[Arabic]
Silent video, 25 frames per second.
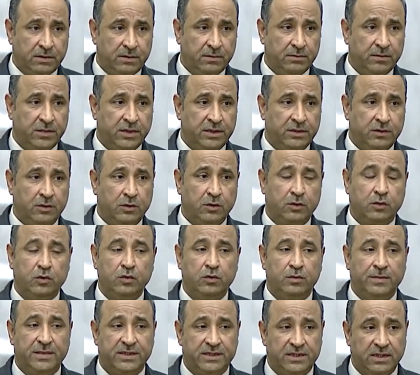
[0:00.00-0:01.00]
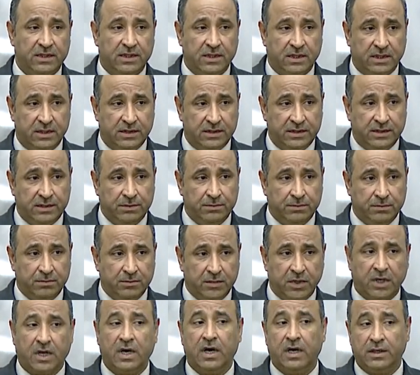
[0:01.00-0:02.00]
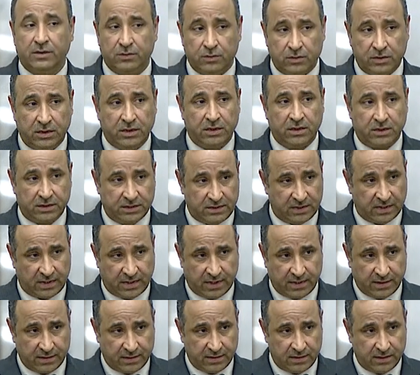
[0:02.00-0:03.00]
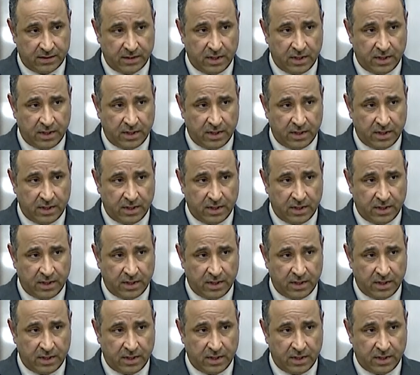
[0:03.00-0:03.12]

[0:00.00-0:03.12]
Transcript: من حكومة الإقليم بقانون الاقتراض